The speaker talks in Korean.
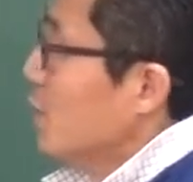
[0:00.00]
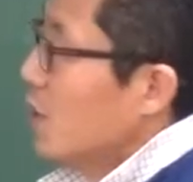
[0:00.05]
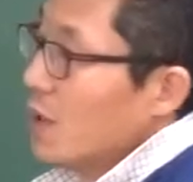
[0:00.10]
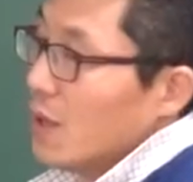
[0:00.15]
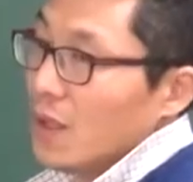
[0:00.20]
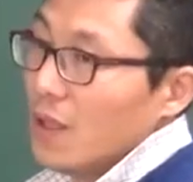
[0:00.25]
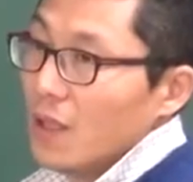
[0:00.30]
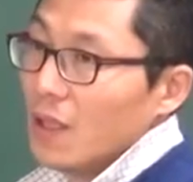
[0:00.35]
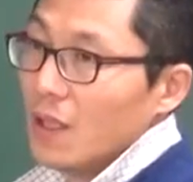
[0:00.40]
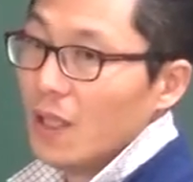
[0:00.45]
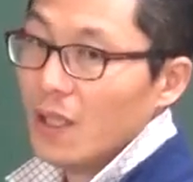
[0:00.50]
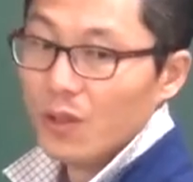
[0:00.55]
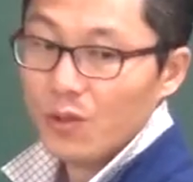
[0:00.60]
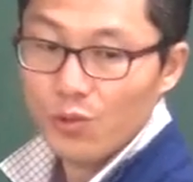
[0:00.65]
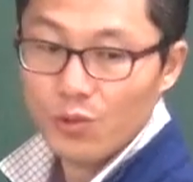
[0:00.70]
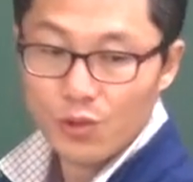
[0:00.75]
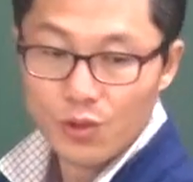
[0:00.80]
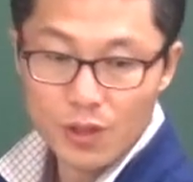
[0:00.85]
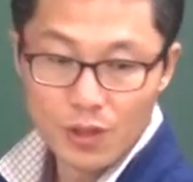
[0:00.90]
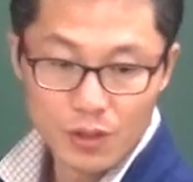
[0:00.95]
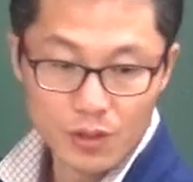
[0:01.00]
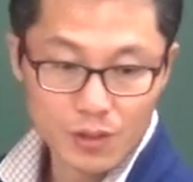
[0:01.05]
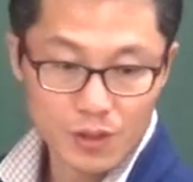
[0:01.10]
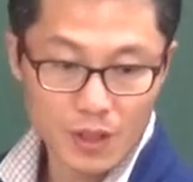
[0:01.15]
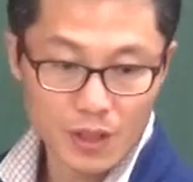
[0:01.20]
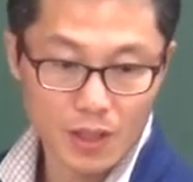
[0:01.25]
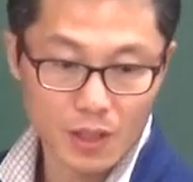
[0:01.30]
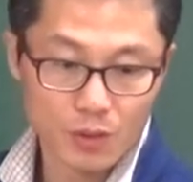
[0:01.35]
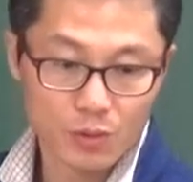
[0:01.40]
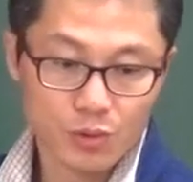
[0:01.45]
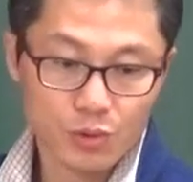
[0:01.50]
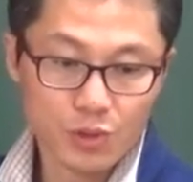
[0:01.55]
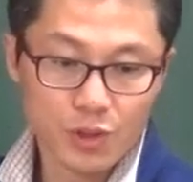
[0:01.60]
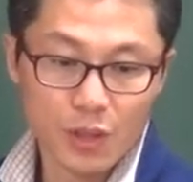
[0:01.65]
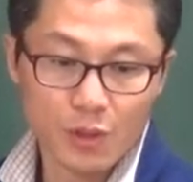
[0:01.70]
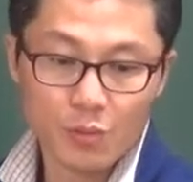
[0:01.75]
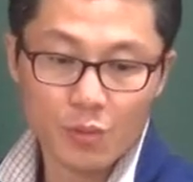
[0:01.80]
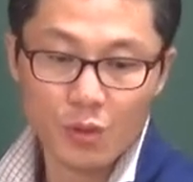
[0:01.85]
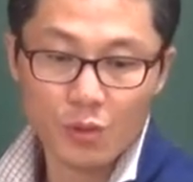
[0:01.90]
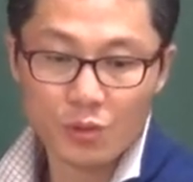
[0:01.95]
뭐 유정 자,
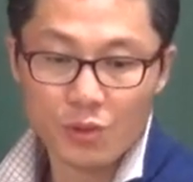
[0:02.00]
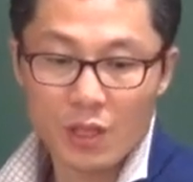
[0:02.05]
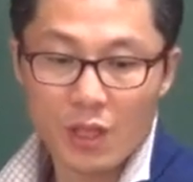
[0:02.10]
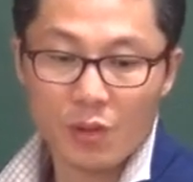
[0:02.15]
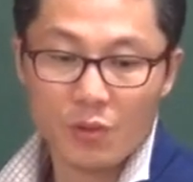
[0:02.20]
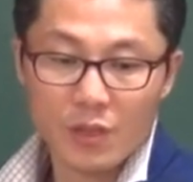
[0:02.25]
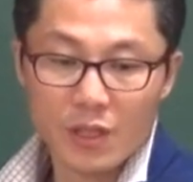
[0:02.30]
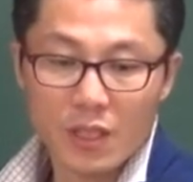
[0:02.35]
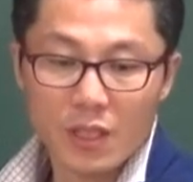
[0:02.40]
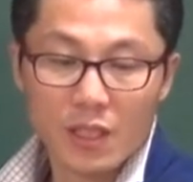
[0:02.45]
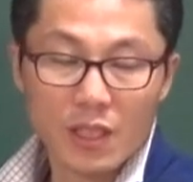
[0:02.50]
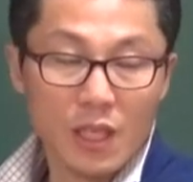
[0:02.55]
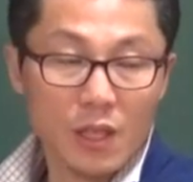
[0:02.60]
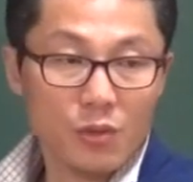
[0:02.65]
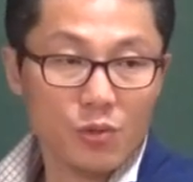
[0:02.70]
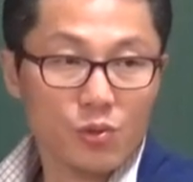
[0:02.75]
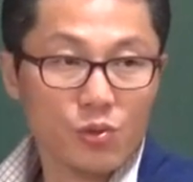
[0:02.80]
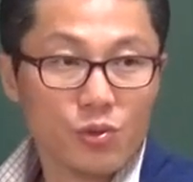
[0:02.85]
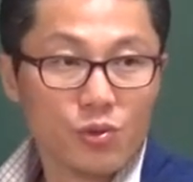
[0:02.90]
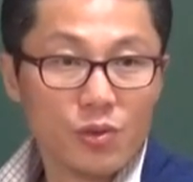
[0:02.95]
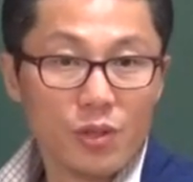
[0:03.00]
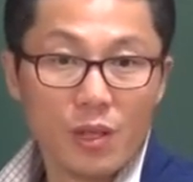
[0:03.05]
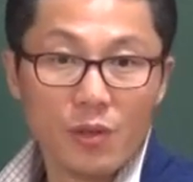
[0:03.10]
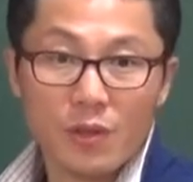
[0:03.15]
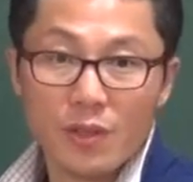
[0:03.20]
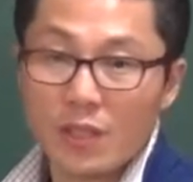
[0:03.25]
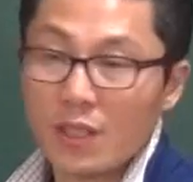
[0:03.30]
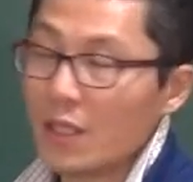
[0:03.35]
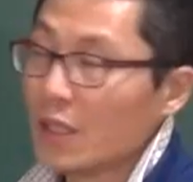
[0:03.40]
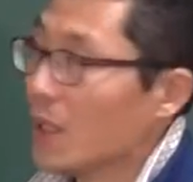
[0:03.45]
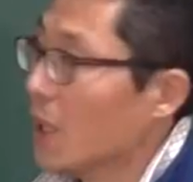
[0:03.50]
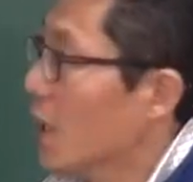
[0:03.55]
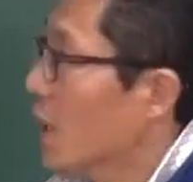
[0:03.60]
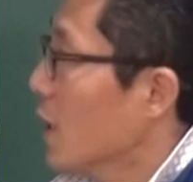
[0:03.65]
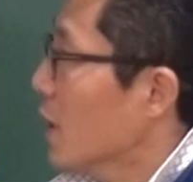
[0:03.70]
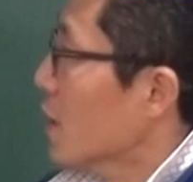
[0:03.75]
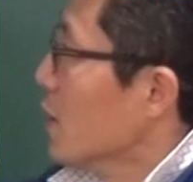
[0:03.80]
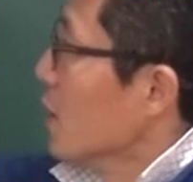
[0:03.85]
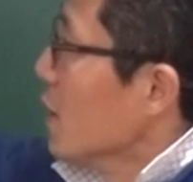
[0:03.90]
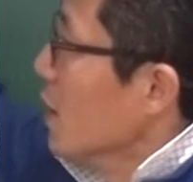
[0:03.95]
구정보 우선의 원칙이다. 유주어의 원칙이다.
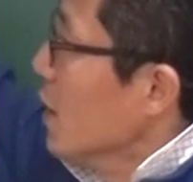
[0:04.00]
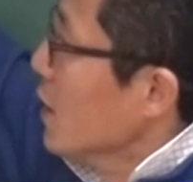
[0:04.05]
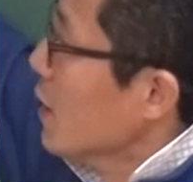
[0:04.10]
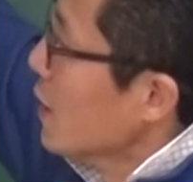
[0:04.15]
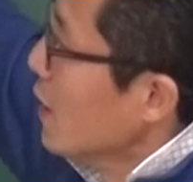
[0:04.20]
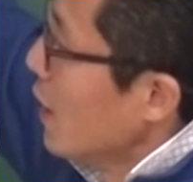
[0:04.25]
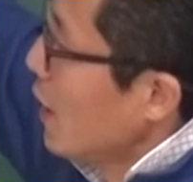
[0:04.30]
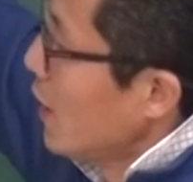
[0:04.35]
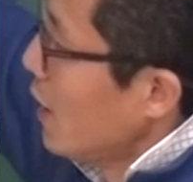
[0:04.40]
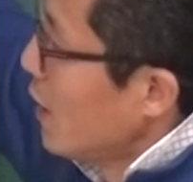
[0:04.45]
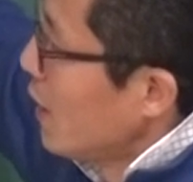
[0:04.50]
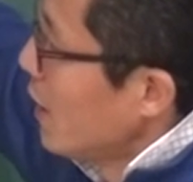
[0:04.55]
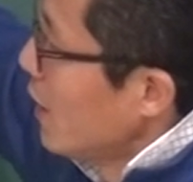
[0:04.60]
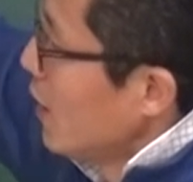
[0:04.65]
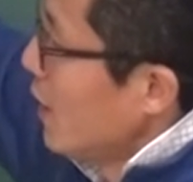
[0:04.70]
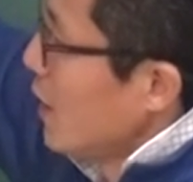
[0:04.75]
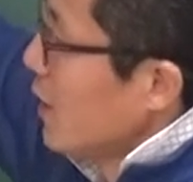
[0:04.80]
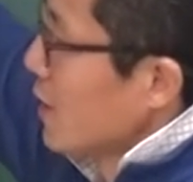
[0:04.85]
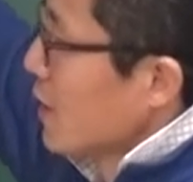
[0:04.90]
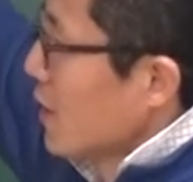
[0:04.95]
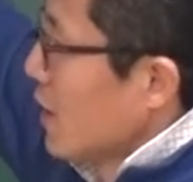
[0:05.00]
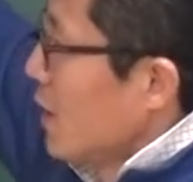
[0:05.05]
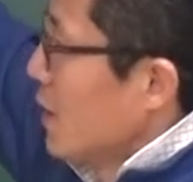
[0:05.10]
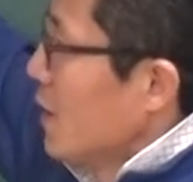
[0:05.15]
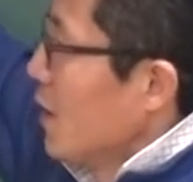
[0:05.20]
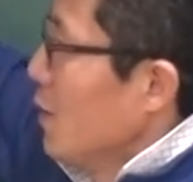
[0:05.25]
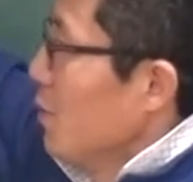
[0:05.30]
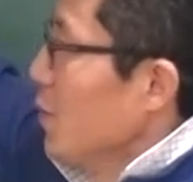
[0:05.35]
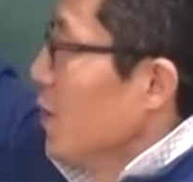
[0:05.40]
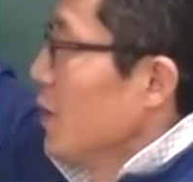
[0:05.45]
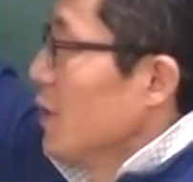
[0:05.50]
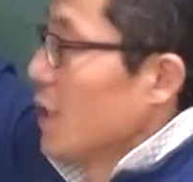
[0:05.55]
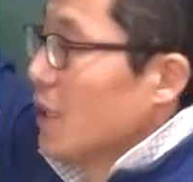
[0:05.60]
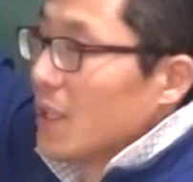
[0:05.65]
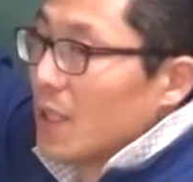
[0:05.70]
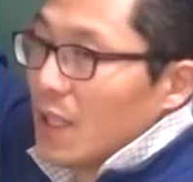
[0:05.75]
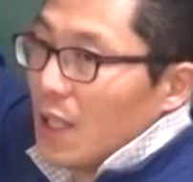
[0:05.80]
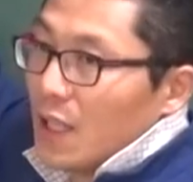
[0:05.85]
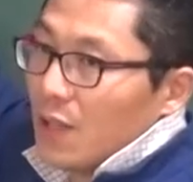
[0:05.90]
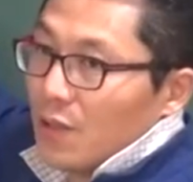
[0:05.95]
이런 거 있는데 설명을
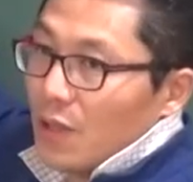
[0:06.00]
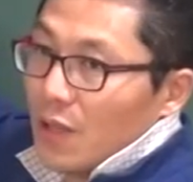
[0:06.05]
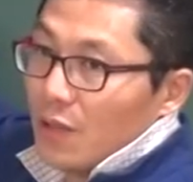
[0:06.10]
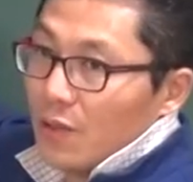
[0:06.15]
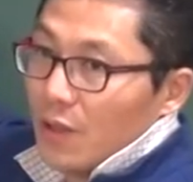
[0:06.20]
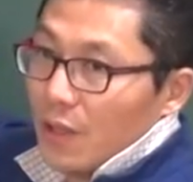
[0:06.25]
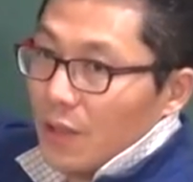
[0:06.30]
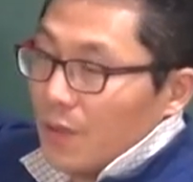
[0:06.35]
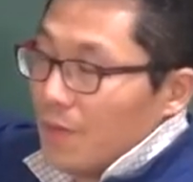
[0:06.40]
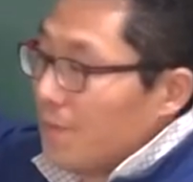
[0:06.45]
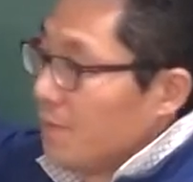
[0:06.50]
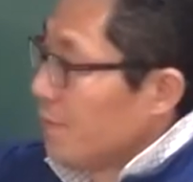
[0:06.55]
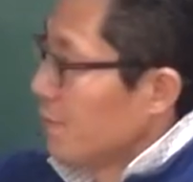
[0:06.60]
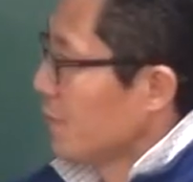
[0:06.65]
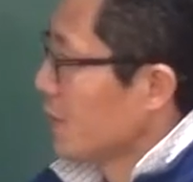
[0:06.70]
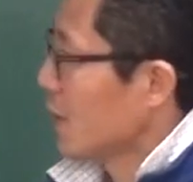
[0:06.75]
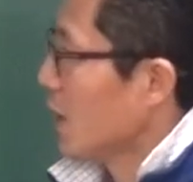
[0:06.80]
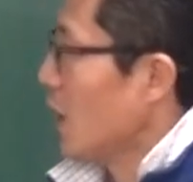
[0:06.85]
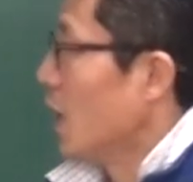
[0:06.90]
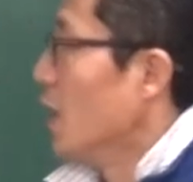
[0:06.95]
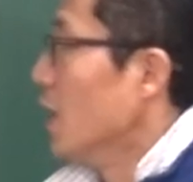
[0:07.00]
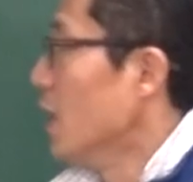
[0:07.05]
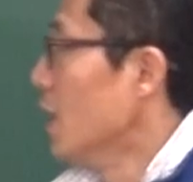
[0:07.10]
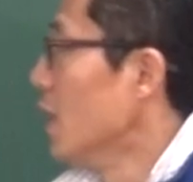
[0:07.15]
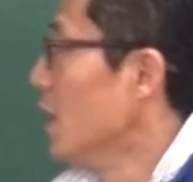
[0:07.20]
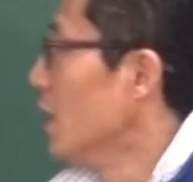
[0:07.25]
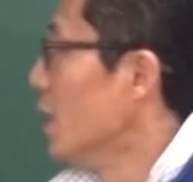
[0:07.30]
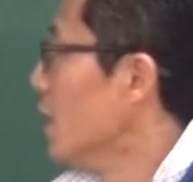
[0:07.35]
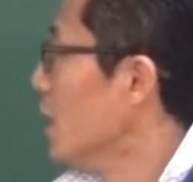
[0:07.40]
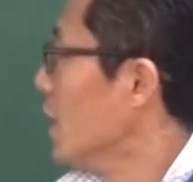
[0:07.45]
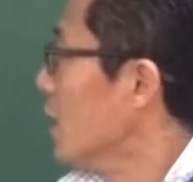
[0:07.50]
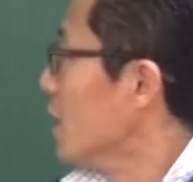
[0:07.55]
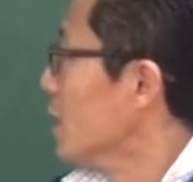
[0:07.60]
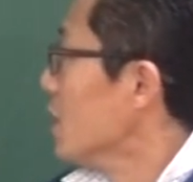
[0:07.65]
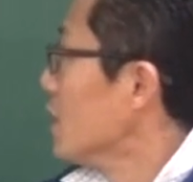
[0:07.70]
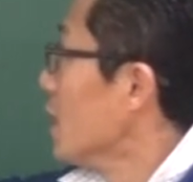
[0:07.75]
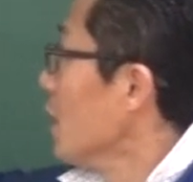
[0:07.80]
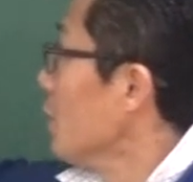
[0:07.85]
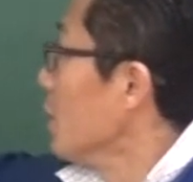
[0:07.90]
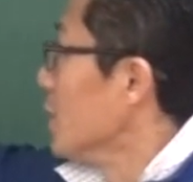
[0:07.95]
생략하기로 하고요. 자,
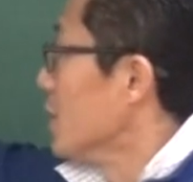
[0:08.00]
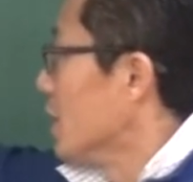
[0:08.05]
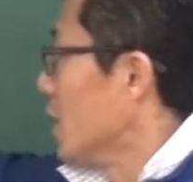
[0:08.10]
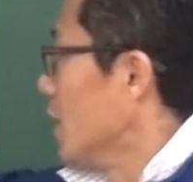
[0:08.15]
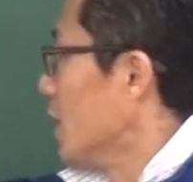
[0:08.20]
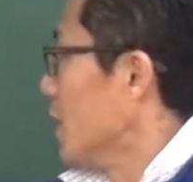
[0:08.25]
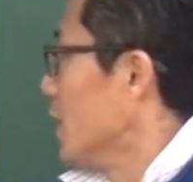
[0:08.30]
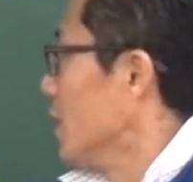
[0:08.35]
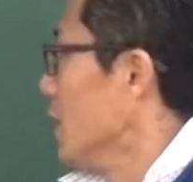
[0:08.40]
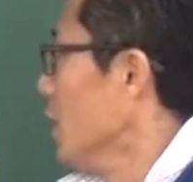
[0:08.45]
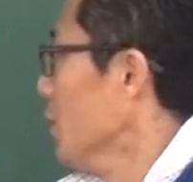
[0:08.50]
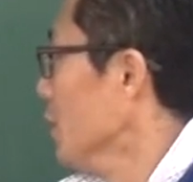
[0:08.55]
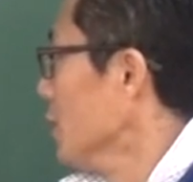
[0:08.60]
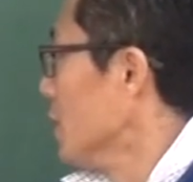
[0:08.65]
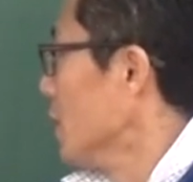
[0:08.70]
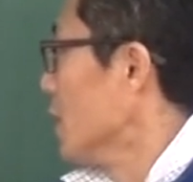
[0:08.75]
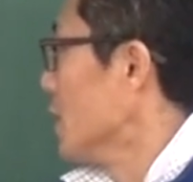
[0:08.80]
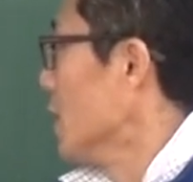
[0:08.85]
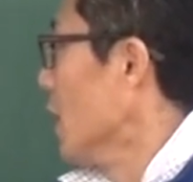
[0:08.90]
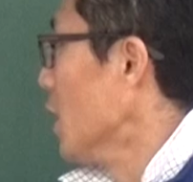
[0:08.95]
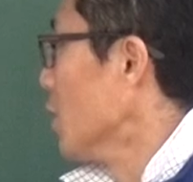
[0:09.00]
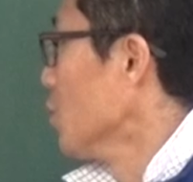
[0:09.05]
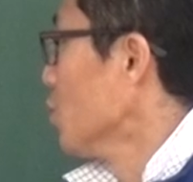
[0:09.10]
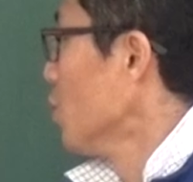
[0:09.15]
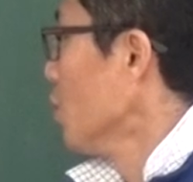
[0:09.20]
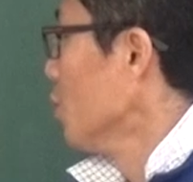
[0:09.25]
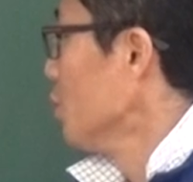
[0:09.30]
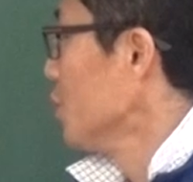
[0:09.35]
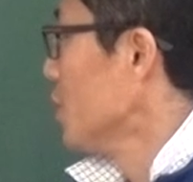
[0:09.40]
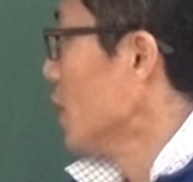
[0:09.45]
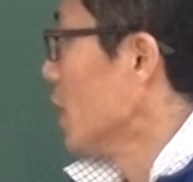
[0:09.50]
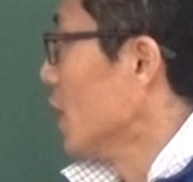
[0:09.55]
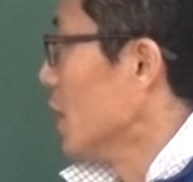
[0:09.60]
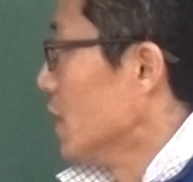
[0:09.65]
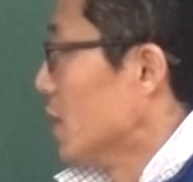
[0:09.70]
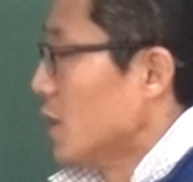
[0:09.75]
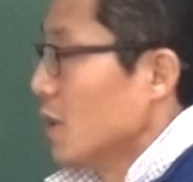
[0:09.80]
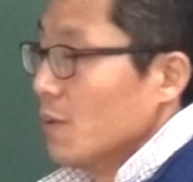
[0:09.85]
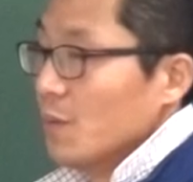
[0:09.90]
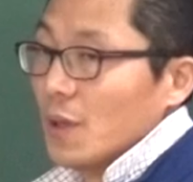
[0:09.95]
세 번째. 네 번째. 장소부사가
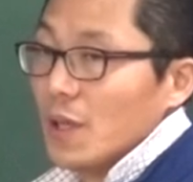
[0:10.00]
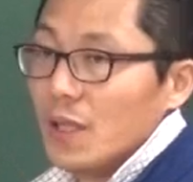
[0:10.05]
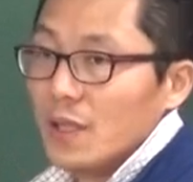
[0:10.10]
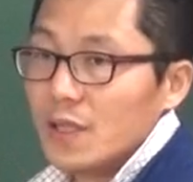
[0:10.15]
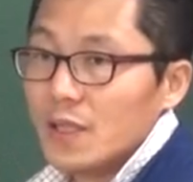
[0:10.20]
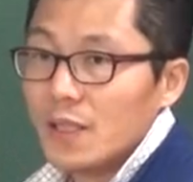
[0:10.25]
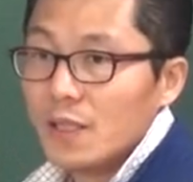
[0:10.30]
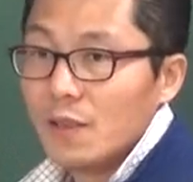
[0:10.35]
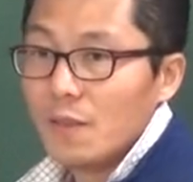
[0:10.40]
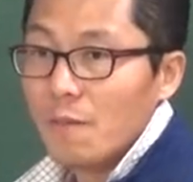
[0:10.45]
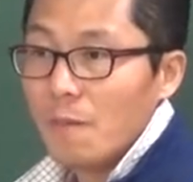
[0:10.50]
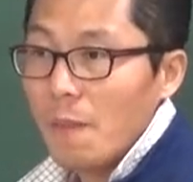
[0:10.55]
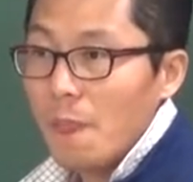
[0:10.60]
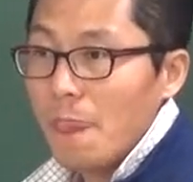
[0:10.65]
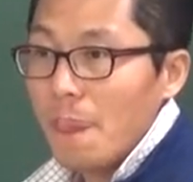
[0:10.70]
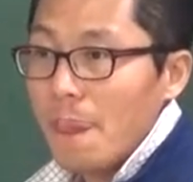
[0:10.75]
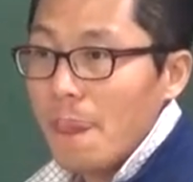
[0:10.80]
있어. 뭐가 있어?